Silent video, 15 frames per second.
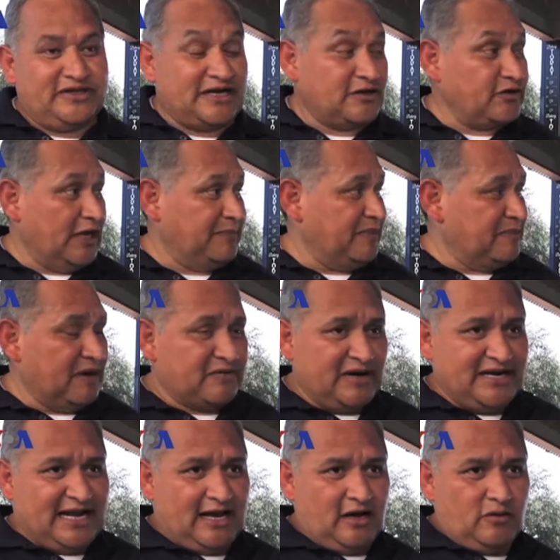We're trying to help them out
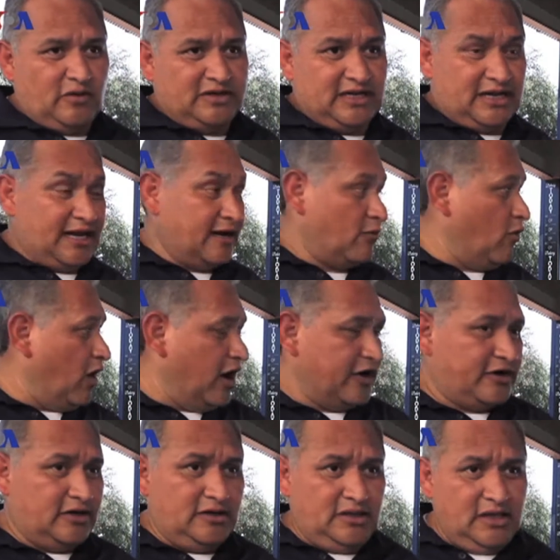right now with a lot of
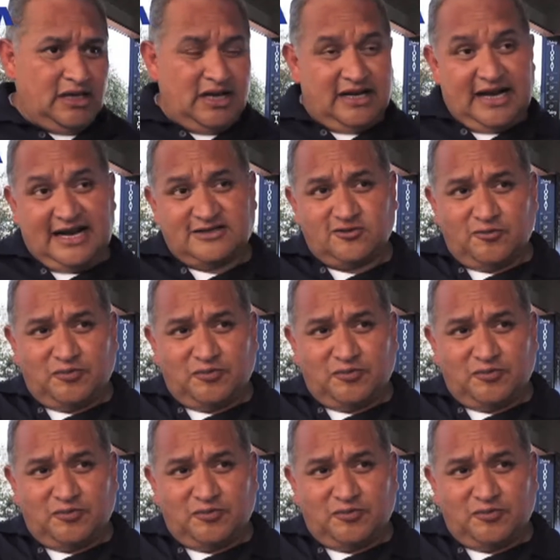water, a lot of